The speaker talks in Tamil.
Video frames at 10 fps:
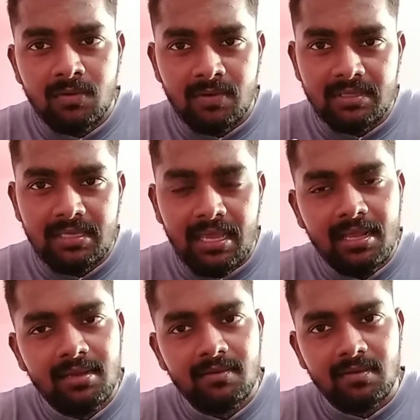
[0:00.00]
வந்து
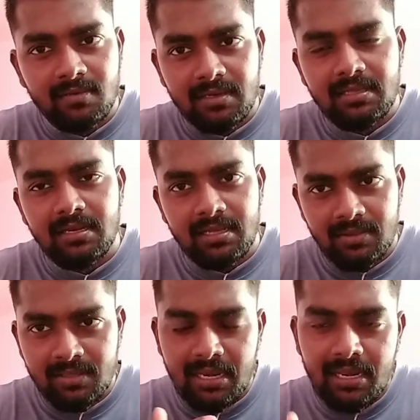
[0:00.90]
எங்கே வருதுன்னு
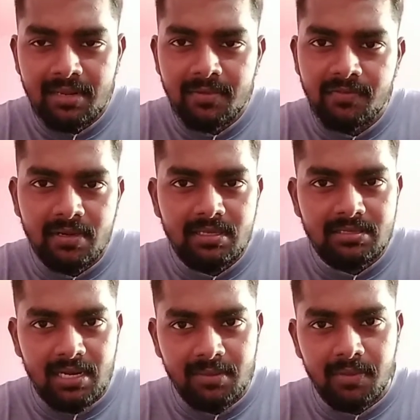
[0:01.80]
அதாவது எல்லாருமே ஃபிட்னஸ்
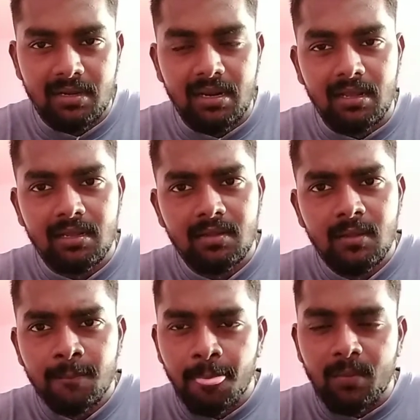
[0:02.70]
ஸ்டார்ட் பண்ணுறாங்க
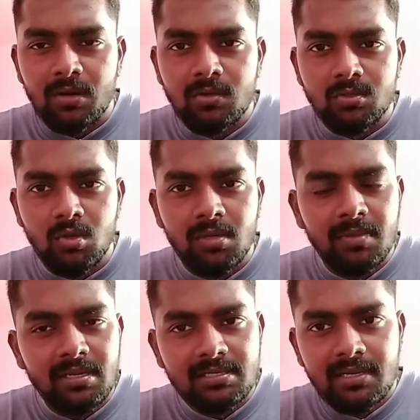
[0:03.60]
பண்ணணும்னு சொல்லிட்டு
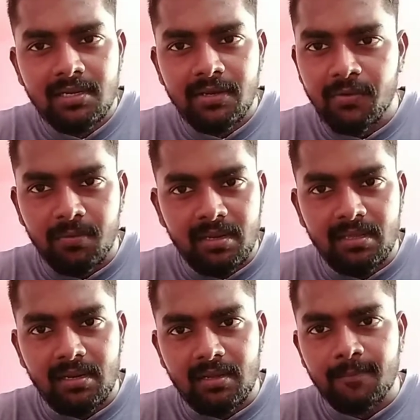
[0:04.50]
பட் டிஸ்கண்டினியூ
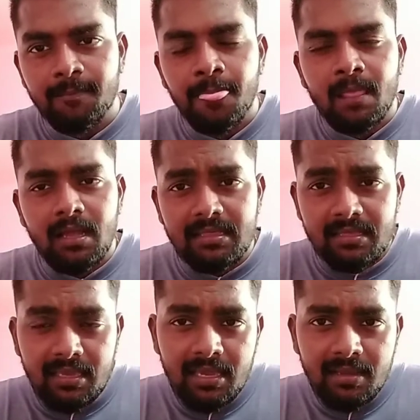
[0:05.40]
பண்ணிடுறாங்க அது
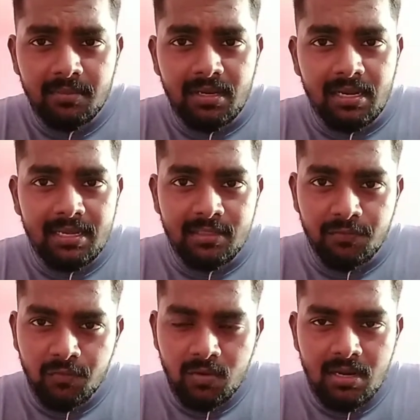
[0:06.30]
ஏன் அப்படின்னா இந்த
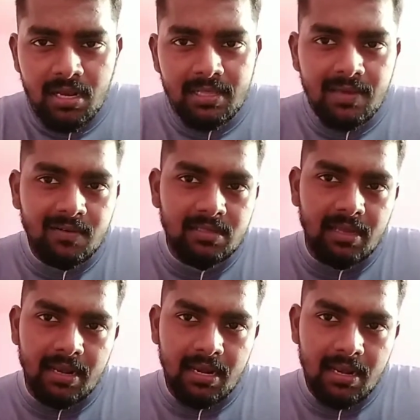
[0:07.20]
ஃபுட்னால தான் வந்து
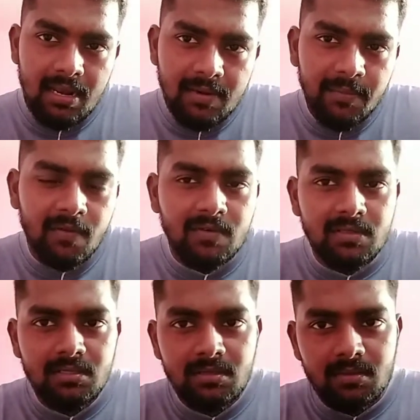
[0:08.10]
எல்லாருமே
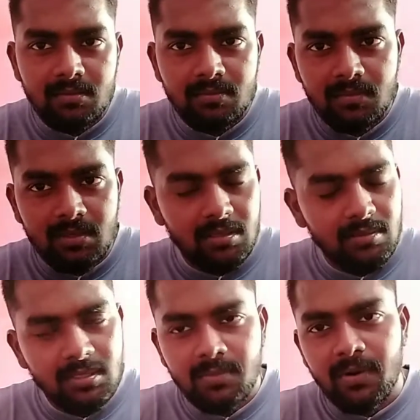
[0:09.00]
வந்து
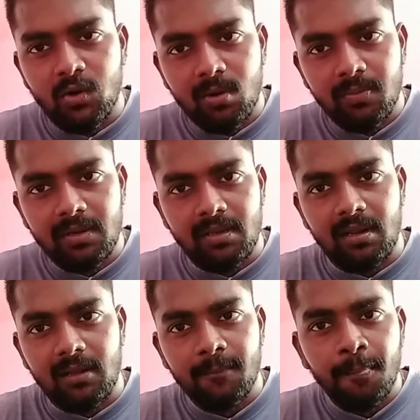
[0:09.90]
இது பண்ணி ட்ராப் பண்ணிடுறாங்க